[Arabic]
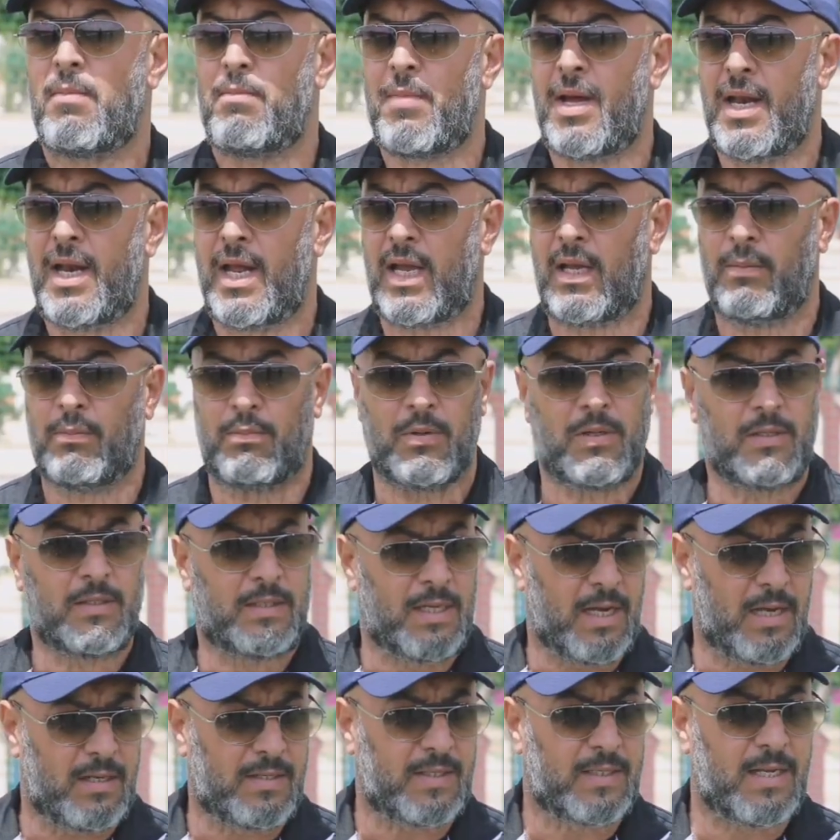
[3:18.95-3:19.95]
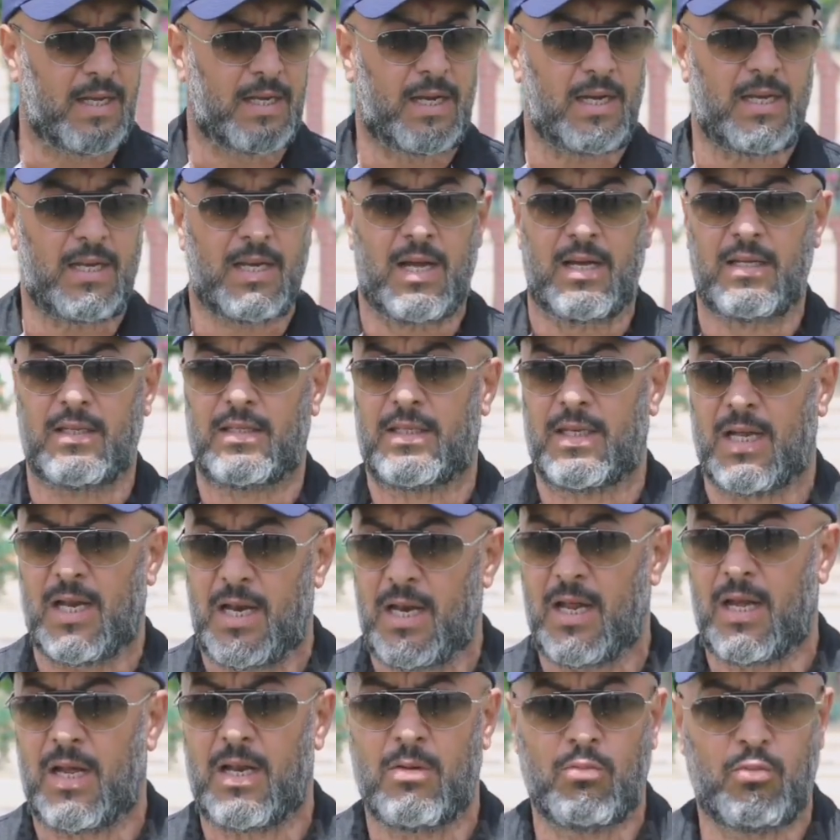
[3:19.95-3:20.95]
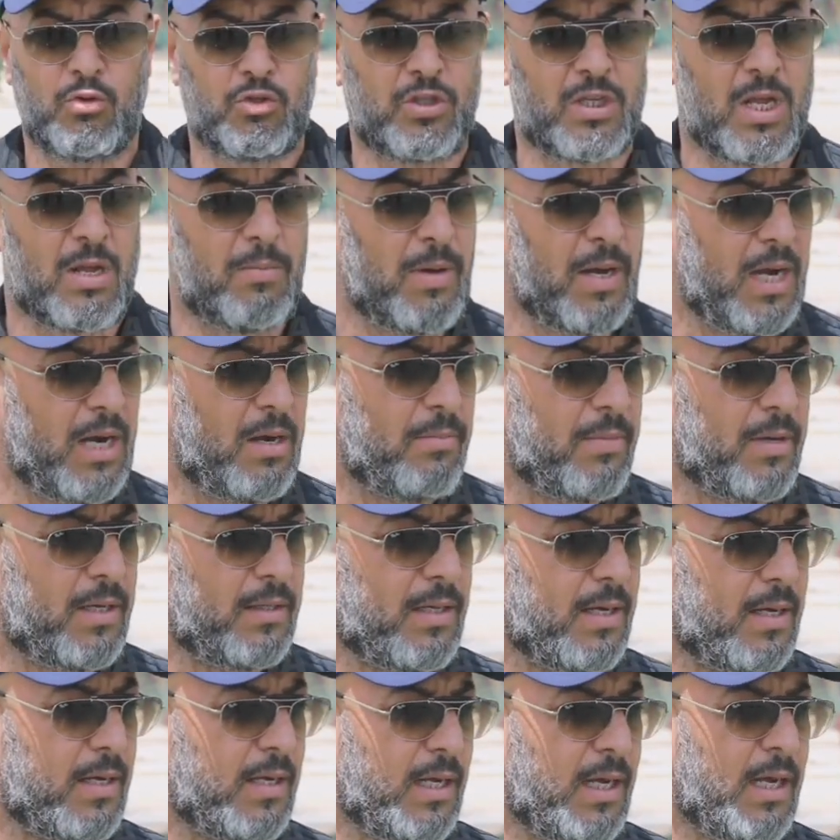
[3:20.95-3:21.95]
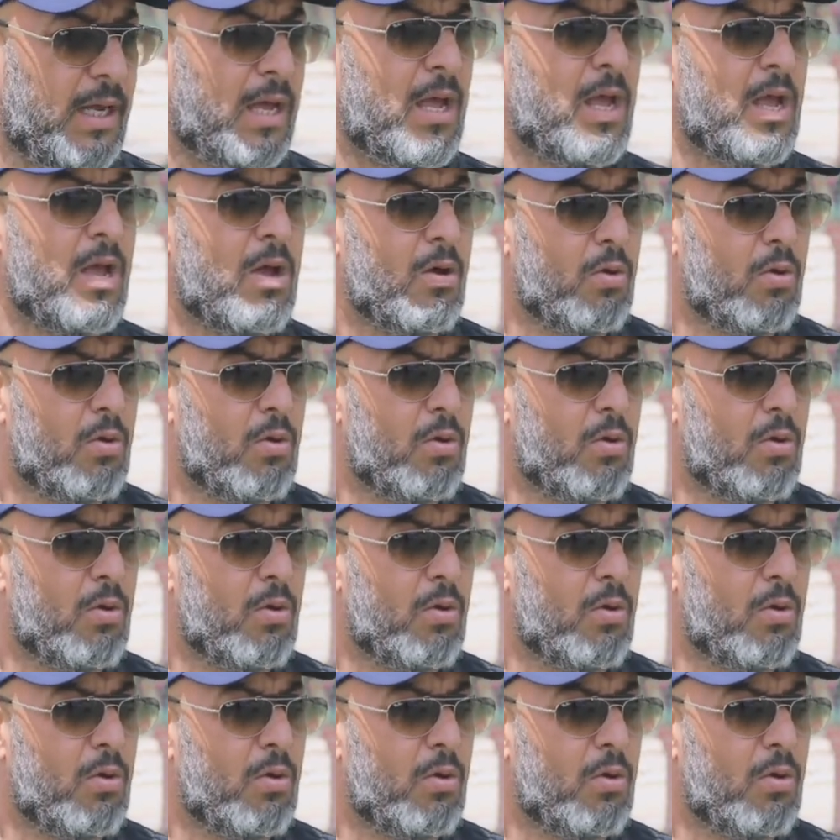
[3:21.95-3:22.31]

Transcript: ملاعب ديال الساكنه ديال المجتمع المدني